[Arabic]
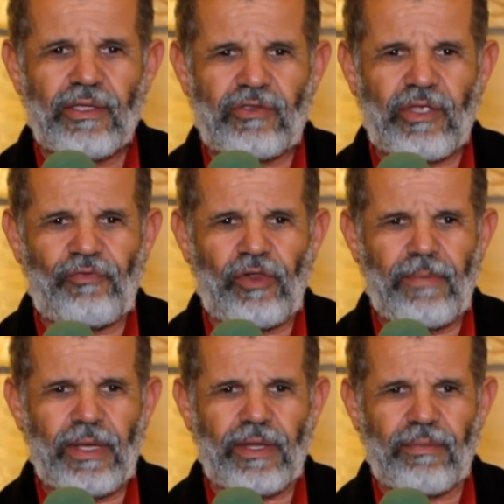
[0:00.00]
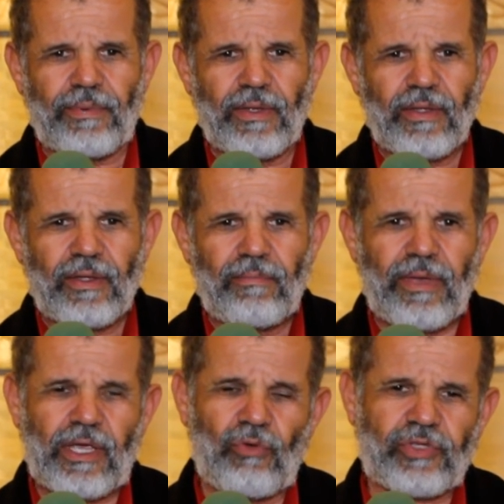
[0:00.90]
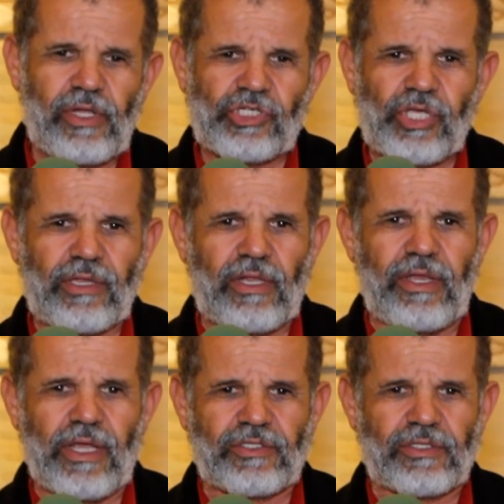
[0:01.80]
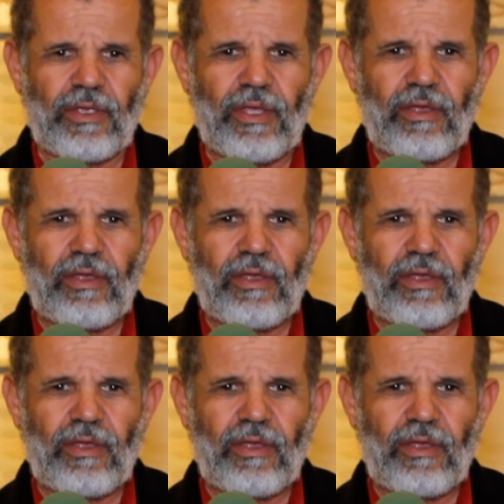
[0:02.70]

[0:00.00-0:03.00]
انت في المغرب ما كيوصلكش هاد الناس